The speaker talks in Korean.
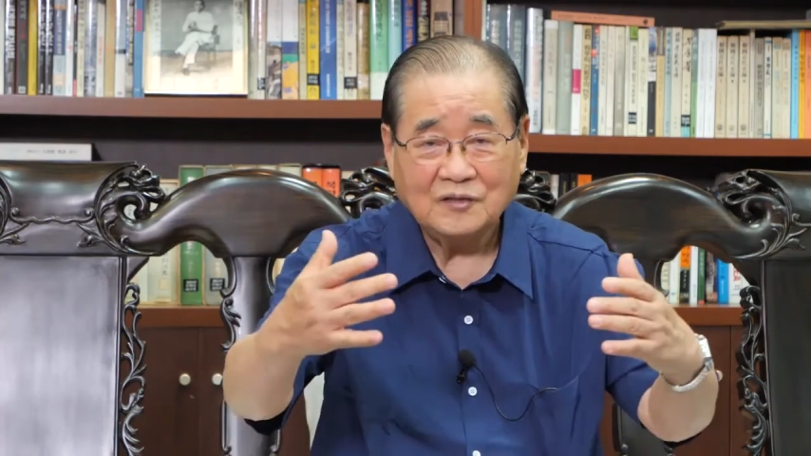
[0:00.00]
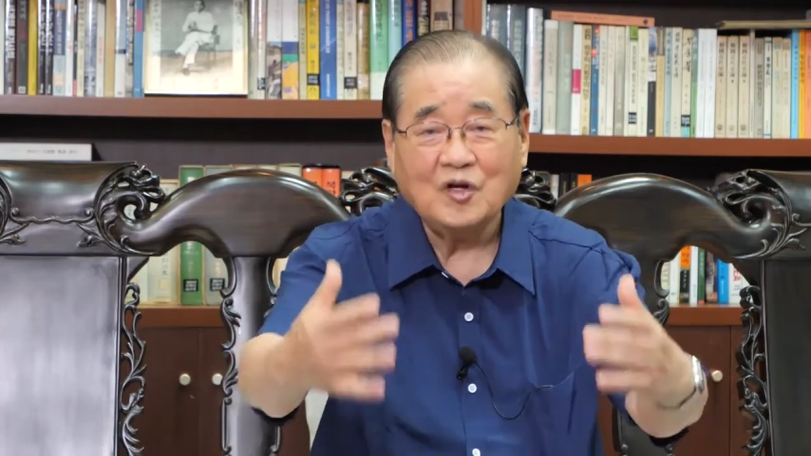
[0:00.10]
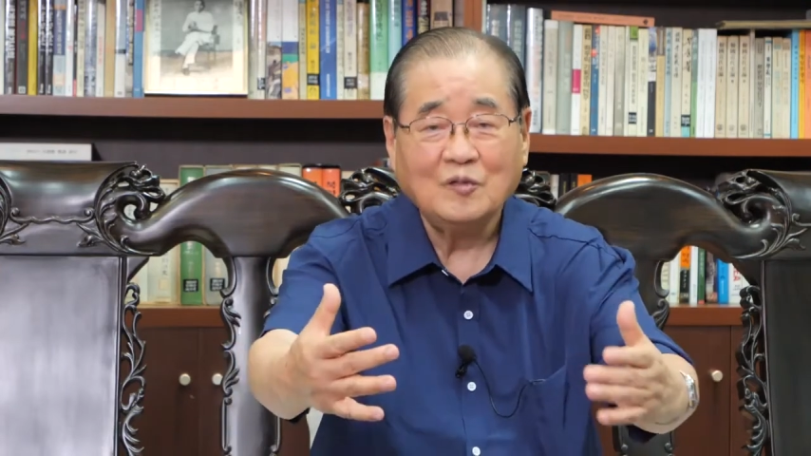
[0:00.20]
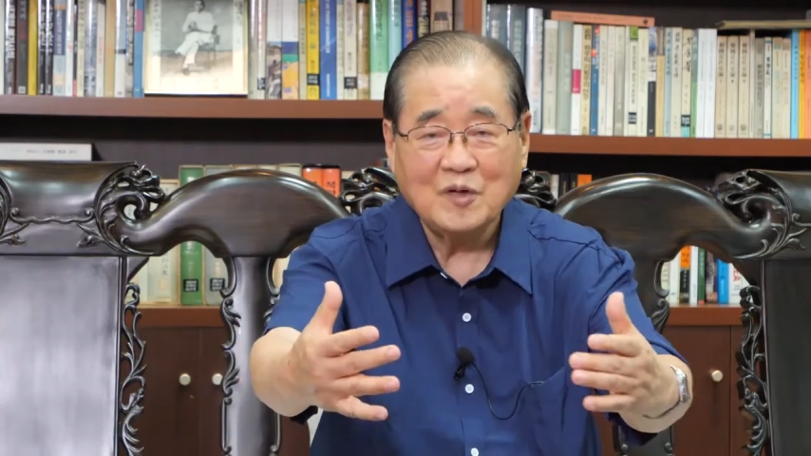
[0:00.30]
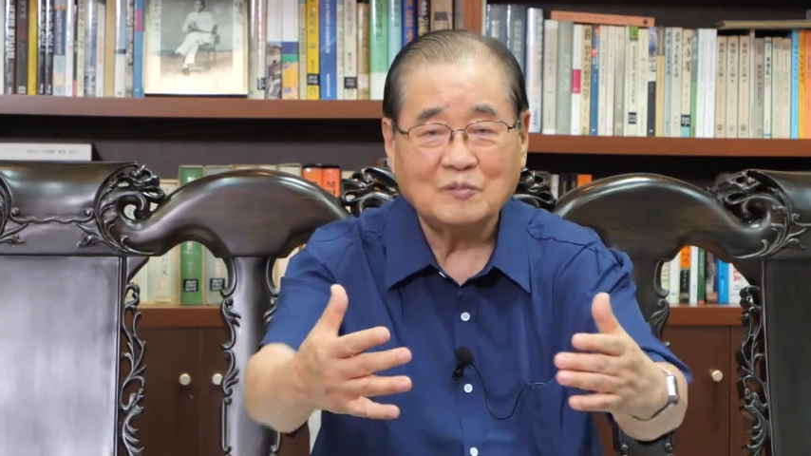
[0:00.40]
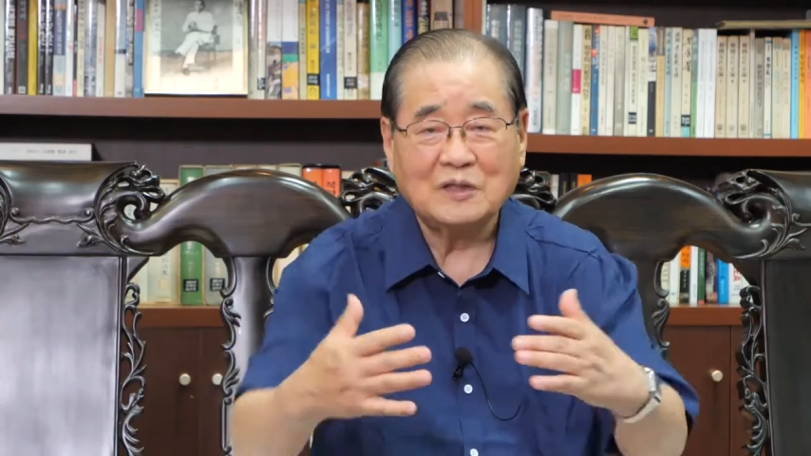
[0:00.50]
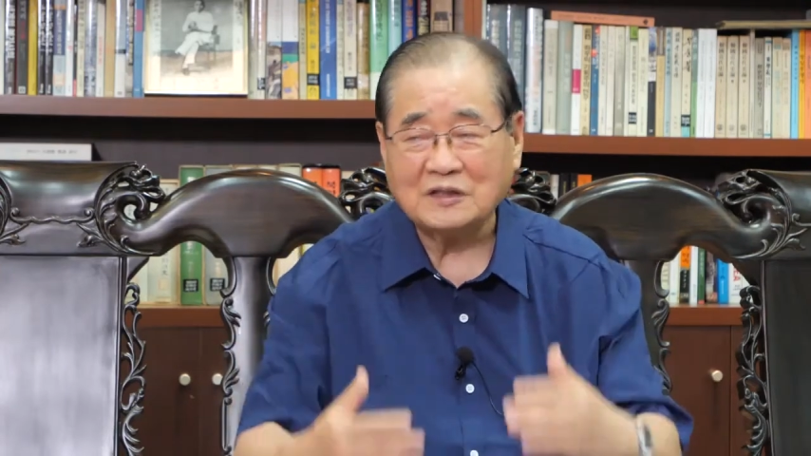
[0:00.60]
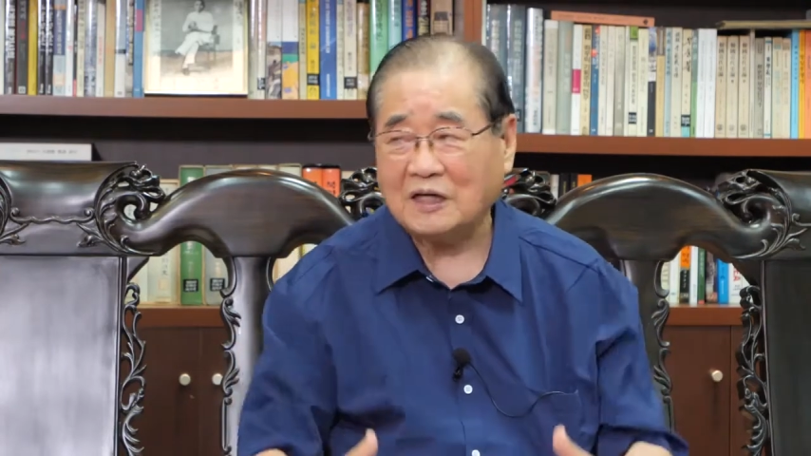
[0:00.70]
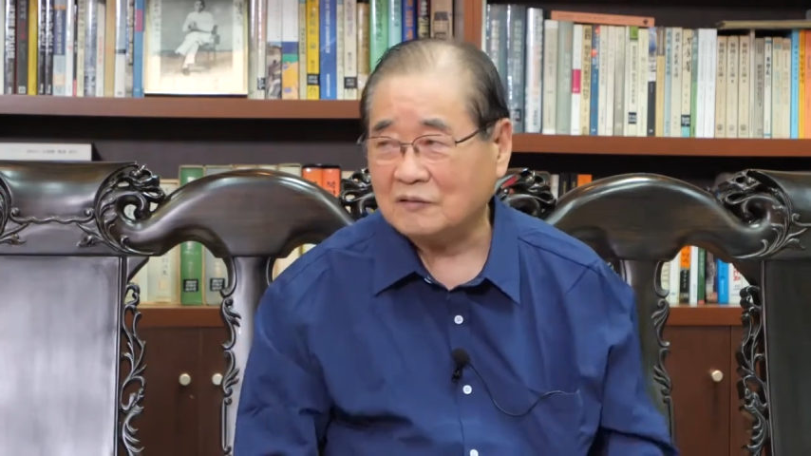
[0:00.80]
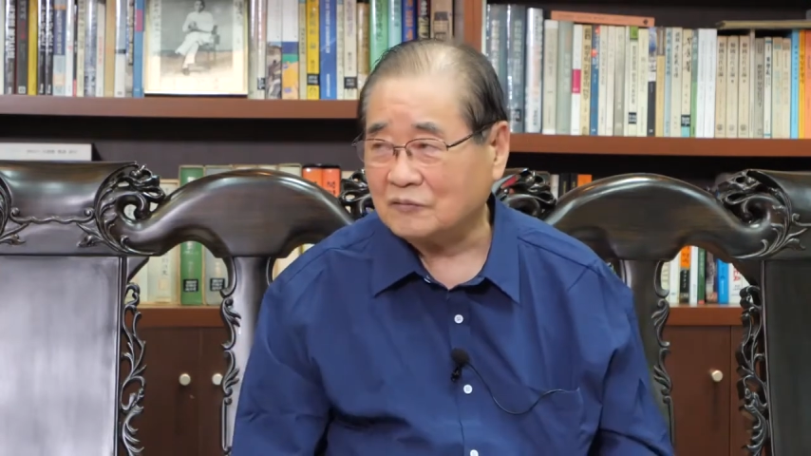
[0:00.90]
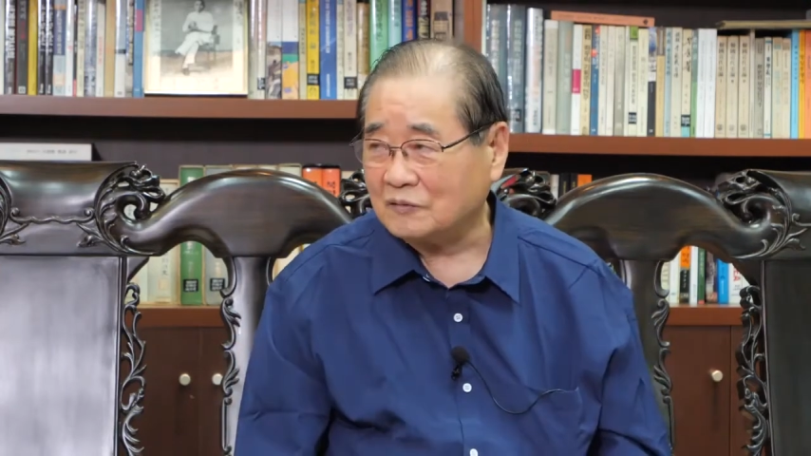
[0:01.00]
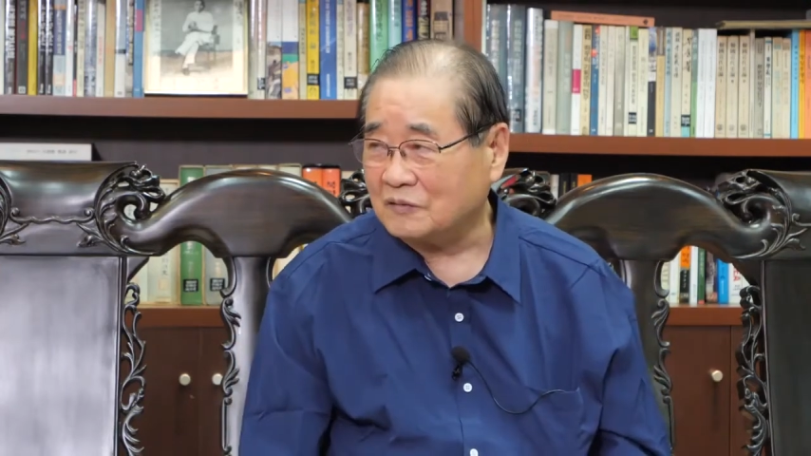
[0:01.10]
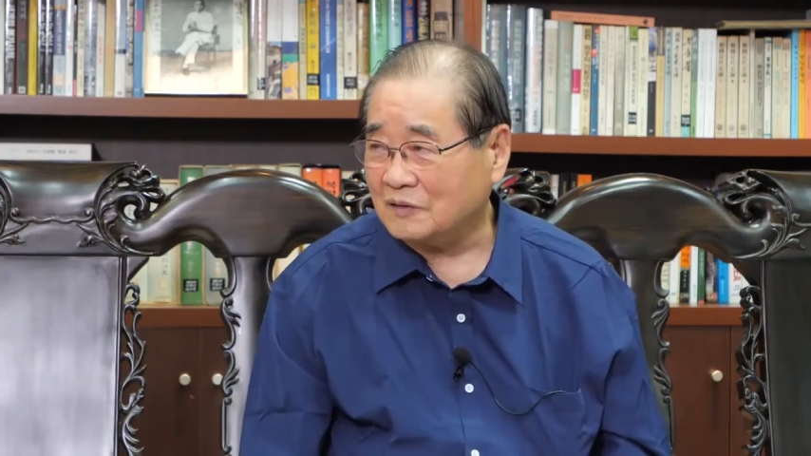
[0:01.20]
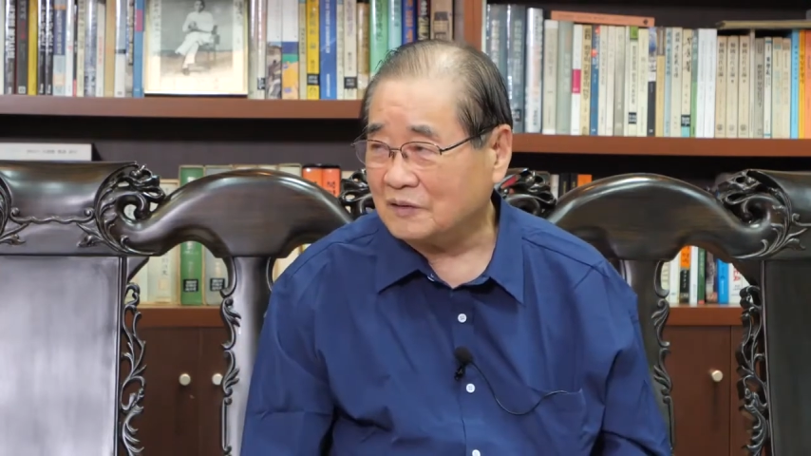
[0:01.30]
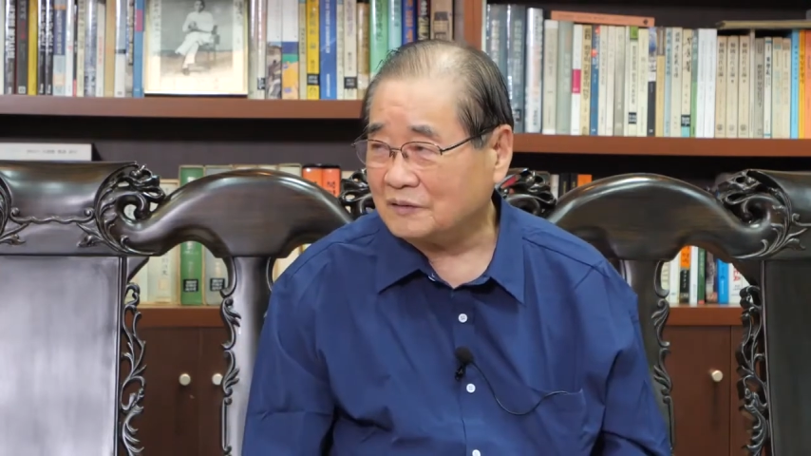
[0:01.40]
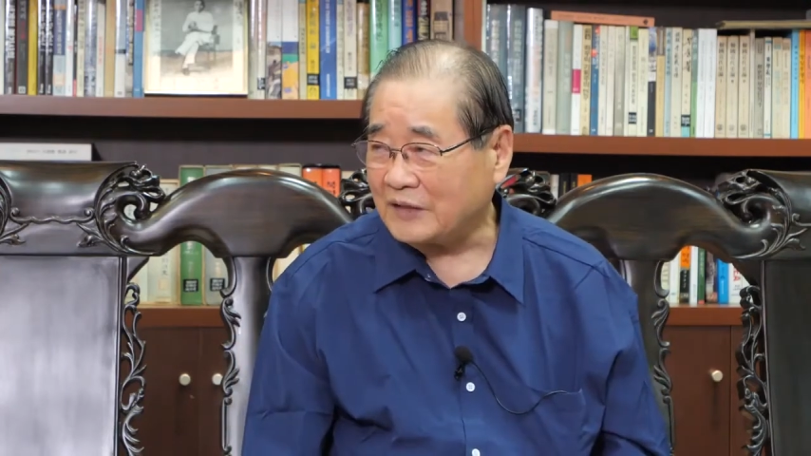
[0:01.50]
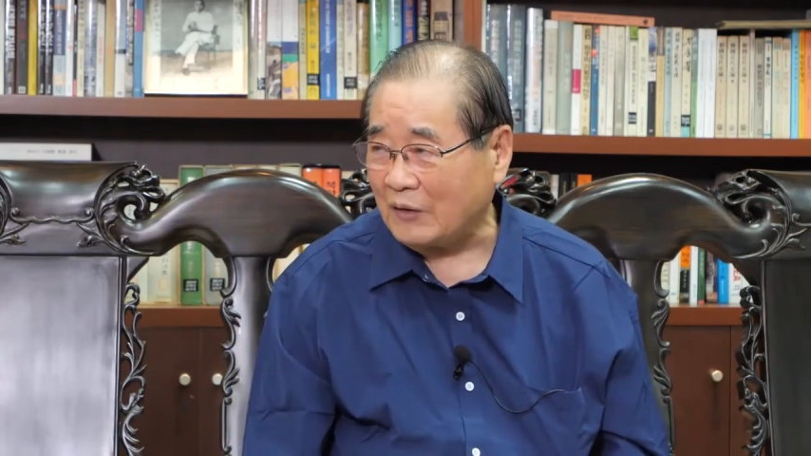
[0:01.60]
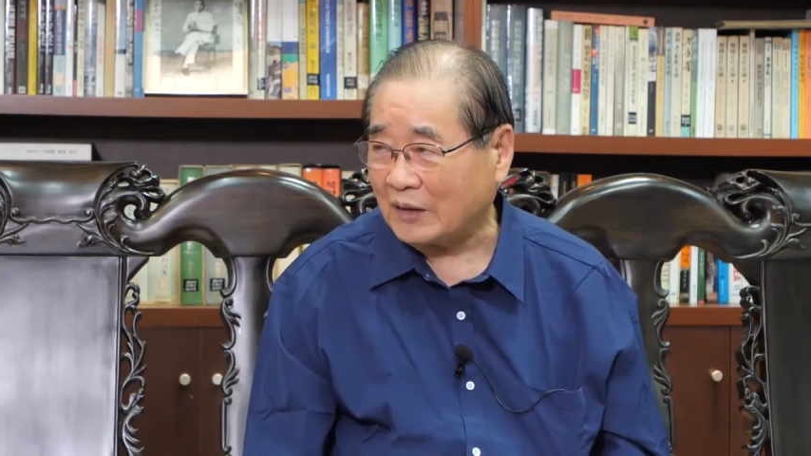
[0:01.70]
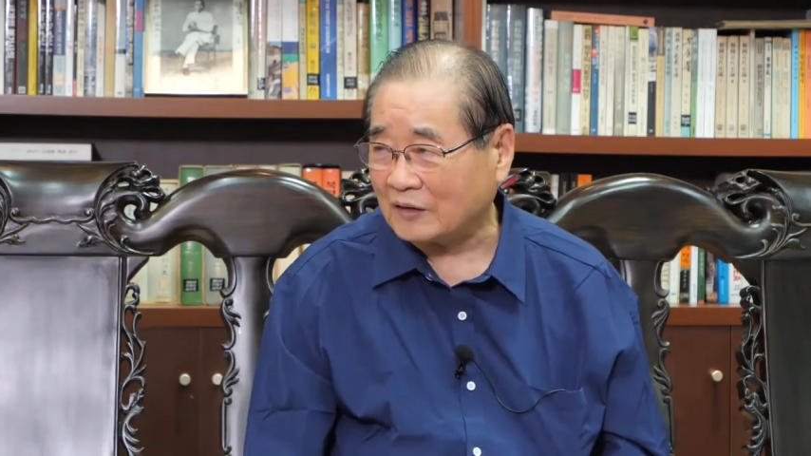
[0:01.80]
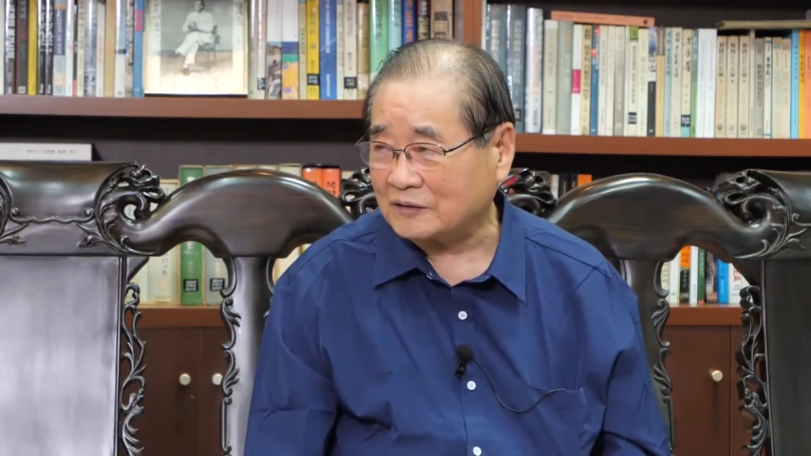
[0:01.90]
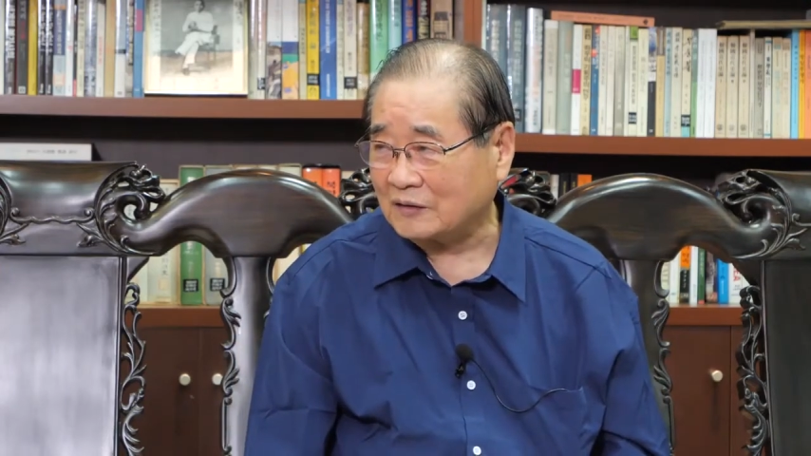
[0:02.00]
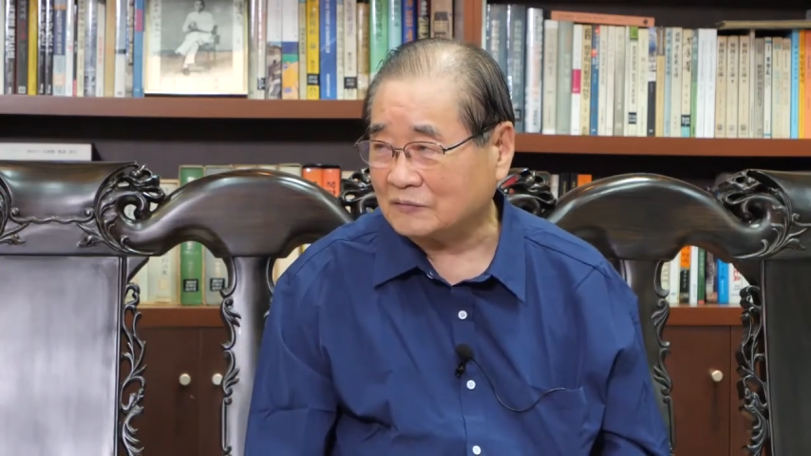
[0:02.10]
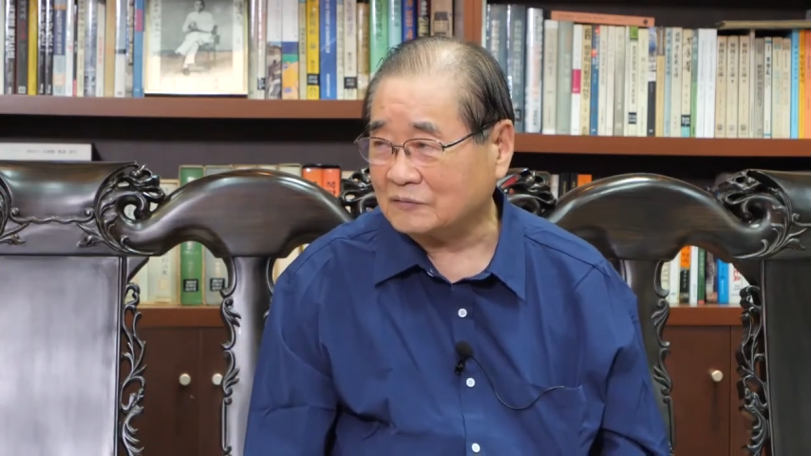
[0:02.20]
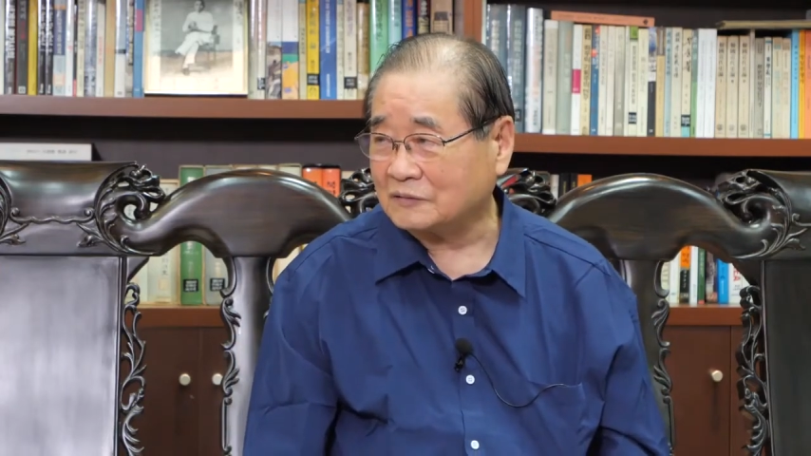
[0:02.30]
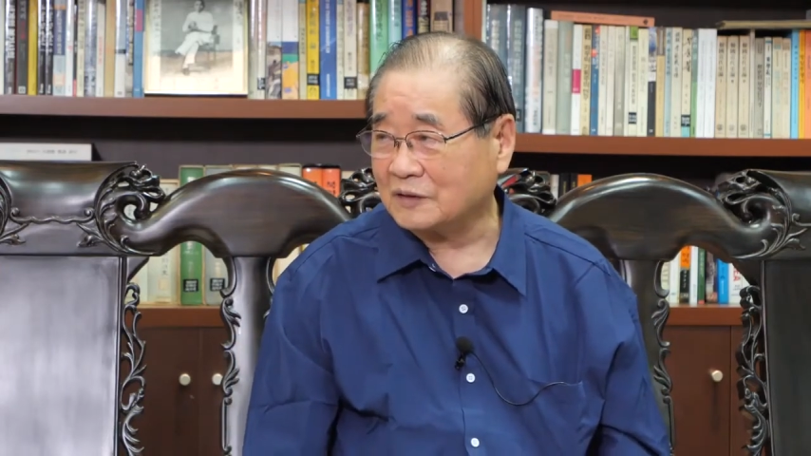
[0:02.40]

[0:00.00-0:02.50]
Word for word: 열 명만 나고 대화 하자고 음.